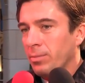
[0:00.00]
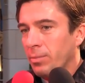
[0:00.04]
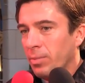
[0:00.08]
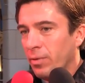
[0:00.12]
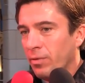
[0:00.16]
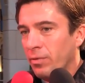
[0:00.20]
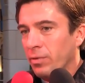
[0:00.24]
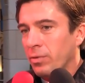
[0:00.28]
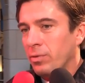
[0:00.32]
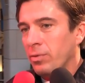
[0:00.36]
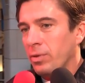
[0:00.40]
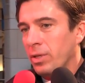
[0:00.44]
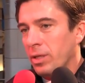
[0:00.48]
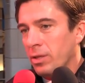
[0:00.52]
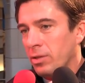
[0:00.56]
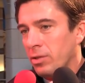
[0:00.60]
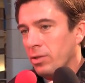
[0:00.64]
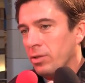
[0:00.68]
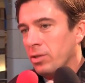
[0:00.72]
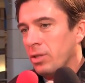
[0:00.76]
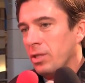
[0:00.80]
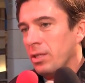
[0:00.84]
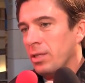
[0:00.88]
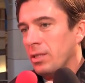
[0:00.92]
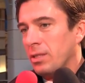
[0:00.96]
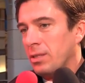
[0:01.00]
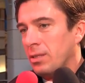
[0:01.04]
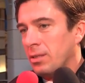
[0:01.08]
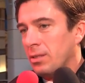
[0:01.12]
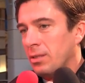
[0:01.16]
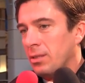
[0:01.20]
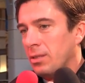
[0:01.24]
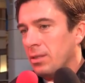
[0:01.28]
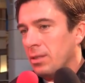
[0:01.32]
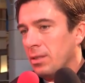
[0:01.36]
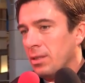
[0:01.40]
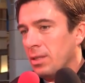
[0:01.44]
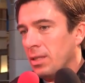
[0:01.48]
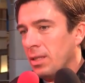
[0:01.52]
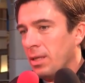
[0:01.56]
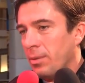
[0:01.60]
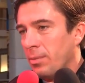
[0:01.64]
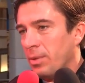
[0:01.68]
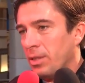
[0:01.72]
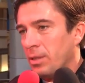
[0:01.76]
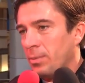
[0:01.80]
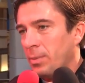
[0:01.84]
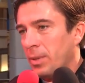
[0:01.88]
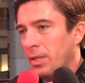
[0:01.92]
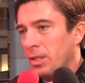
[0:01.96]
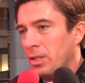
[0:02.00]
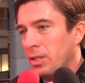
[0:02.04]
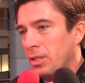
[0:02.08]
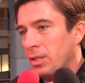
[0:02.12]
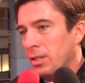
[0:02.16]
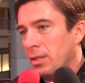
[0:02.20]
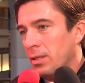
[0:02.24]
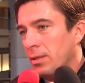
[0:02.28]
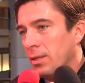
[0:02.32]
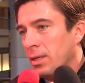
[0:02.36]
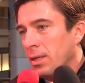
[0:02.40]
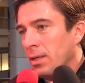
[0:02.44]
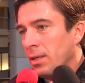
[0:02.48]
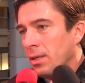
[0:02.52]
powoduje to, że jest niebezpiecznie.